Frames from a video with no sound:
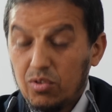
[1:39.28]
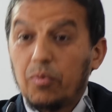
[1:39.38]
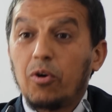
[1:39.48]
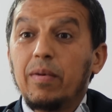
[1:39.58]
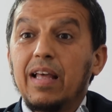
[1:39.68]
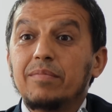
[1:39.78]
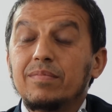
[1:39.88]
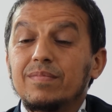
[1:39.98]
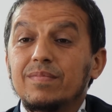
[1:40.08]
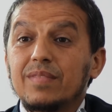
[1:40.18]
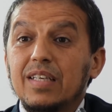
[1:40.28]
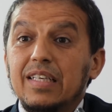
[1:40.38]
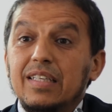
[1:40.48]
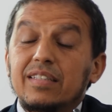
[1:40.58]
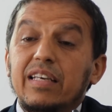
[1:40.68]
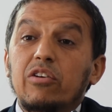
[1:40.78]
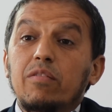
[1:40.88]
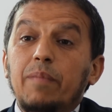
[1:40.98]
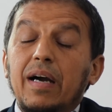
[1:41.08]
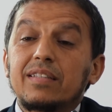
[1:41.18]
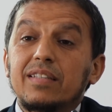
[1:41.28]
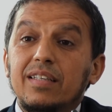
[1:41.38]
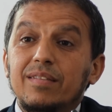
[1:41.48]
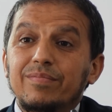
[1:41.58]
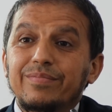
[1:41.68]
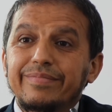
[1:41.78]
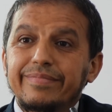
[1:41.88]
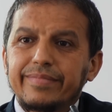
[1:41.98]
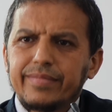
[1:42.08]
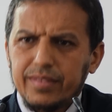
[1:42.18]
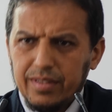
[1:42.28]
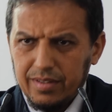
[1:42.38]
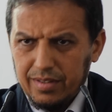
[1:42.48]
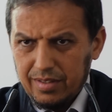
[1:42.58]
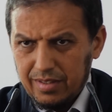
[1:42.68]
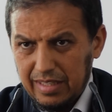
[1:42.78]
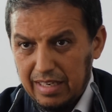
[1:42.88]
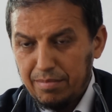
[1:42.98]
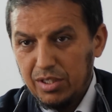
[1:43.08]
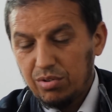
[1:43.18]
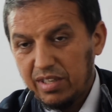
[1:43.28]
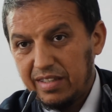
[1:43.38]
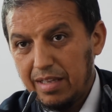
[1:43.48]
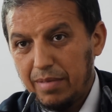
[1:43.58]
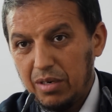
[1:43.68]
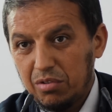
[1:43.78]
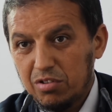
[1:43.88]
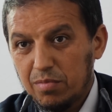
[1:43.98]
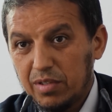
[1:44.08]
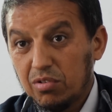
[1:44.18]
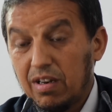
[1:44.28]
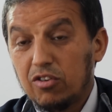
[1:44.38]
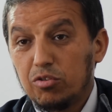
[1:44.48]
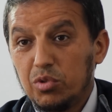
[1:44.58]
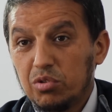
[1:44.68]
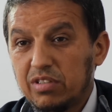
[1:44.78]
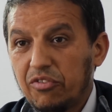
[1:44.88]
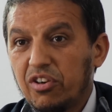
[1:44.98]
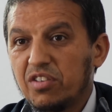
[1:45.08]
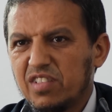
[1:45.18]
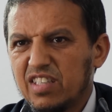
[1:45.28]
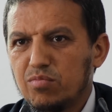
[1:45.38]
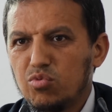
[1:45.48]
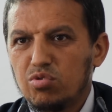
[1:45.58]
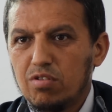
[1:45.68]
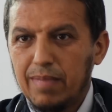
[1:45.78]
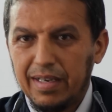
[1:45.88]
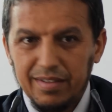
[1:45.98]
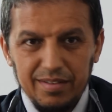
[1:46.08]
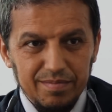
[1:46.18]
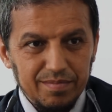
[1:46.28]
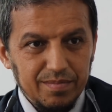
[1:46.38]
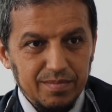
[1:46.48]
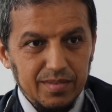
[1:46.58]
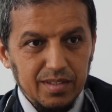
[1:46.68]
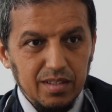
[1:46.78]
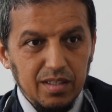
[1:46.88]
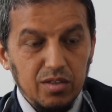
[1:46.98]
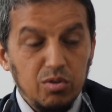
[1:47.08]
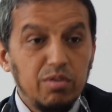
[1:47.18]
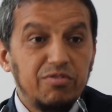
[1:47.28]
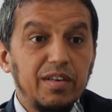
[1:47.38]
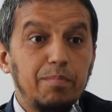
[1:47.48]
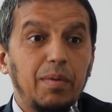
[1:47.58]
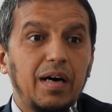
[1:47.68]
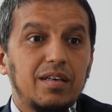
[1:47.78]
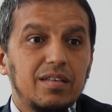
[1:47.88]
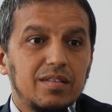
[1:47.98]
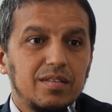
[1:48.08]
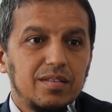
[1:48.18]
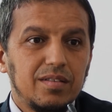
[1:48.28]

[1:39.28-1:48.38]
Le problème, c'est qu'une partie, et la majorité malheureusement de la communauté française musulmane, ne fait pas